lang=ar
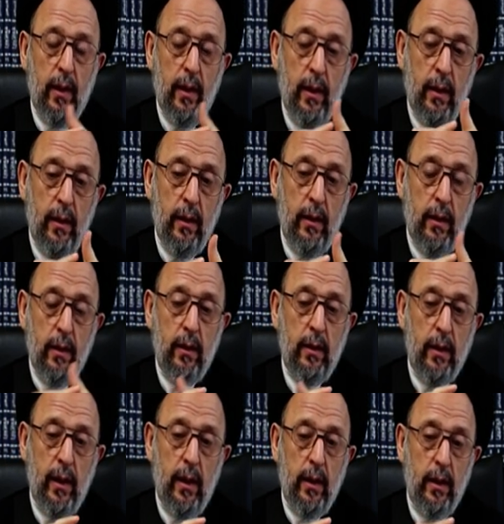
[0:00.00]
آه،
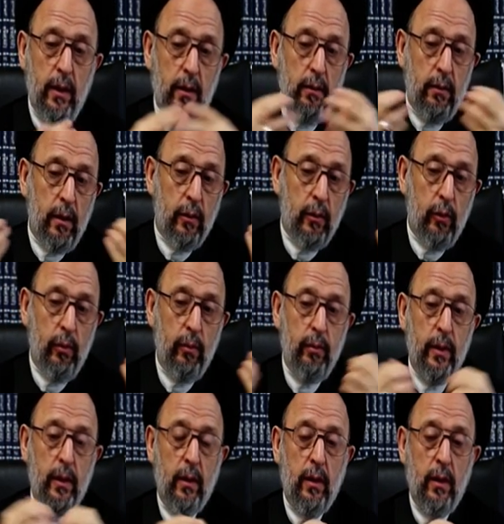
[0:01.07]
يعني نطلب
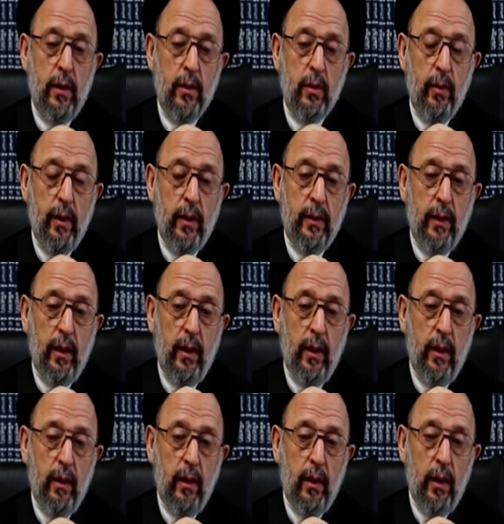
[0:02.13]
من الله سبحانه
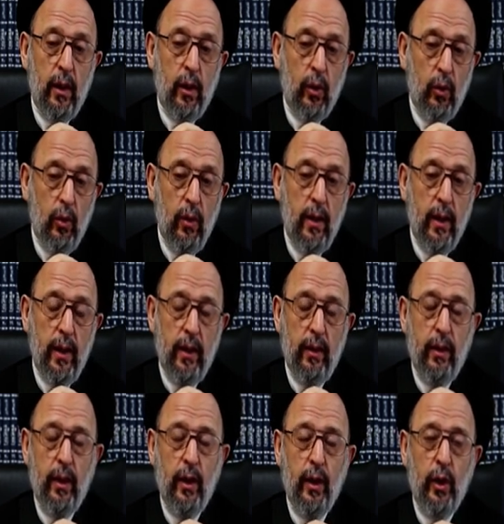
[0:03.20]
وتعالى كل
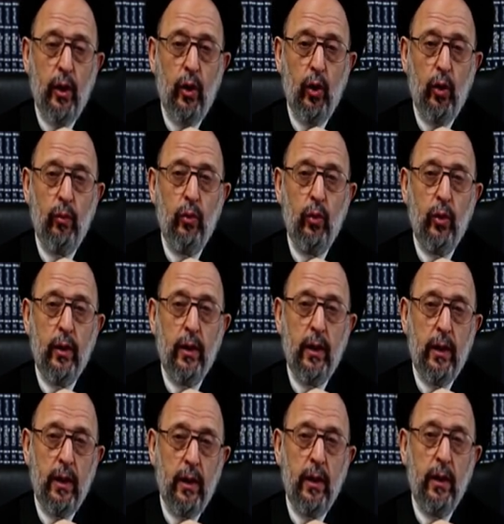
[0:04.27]
هذه الأمور
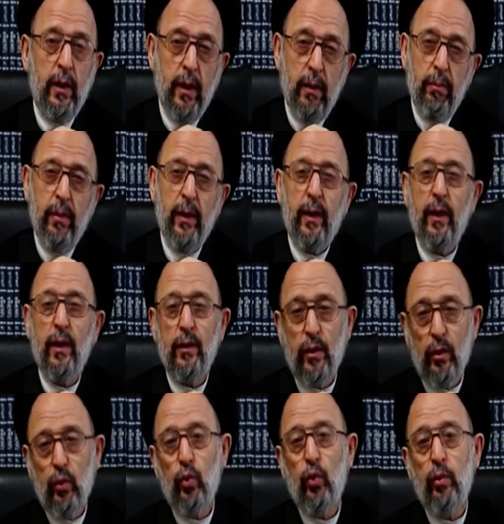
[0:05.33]
اللي ينبغي أن
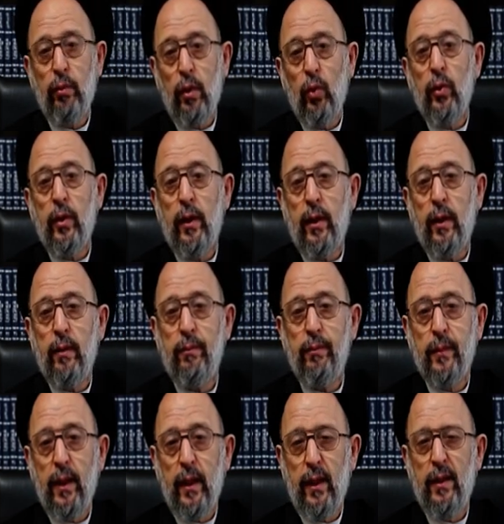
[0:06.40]
تكون موضع
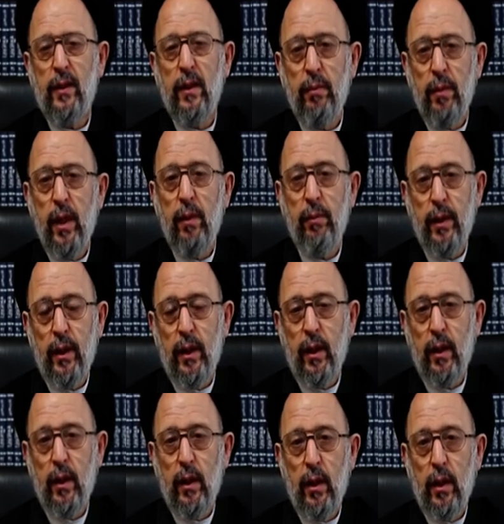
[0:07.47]

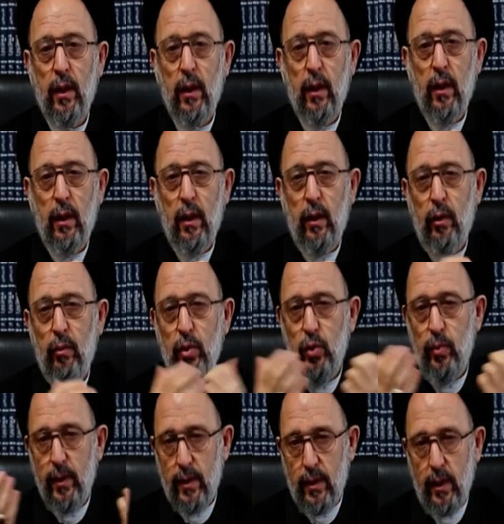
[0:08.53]
اهتمامنا لأنه مش
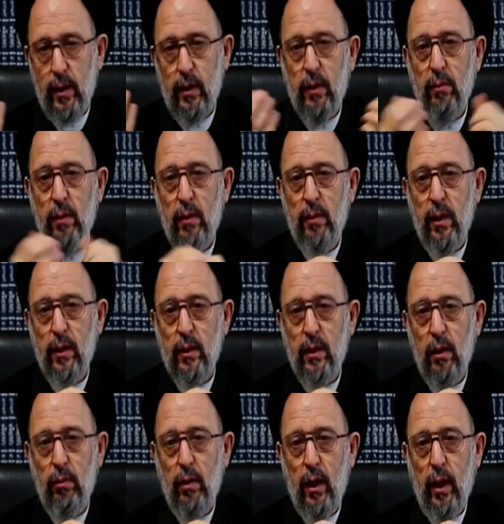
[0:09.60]
بس
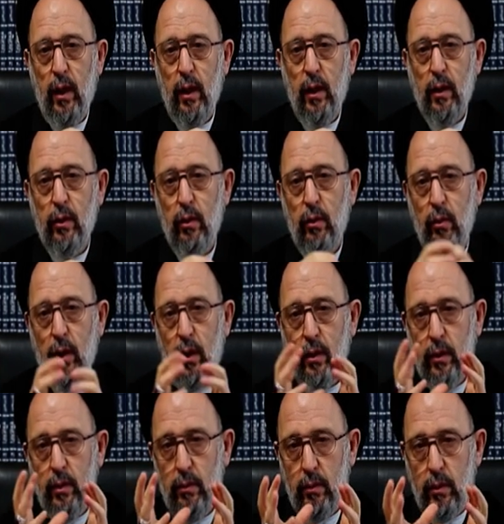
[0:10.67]
اهتماماتنا بالحياة أن الواحد
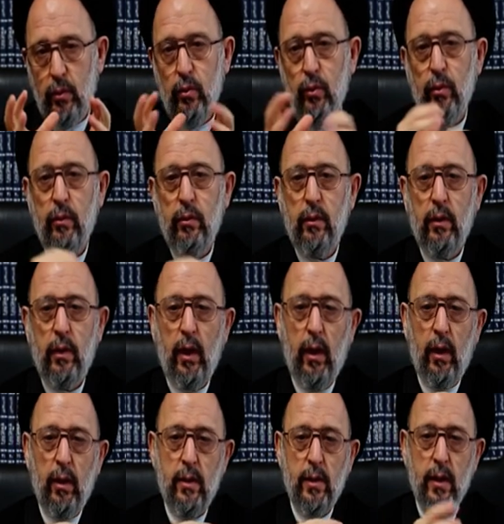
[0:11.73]
يكون
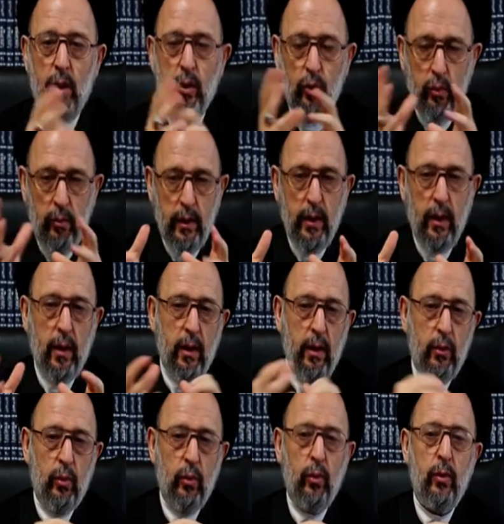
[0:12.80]
صحته منيحة
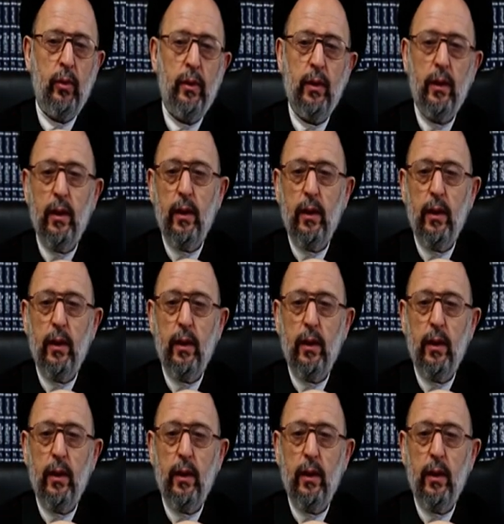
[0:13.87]
ويكون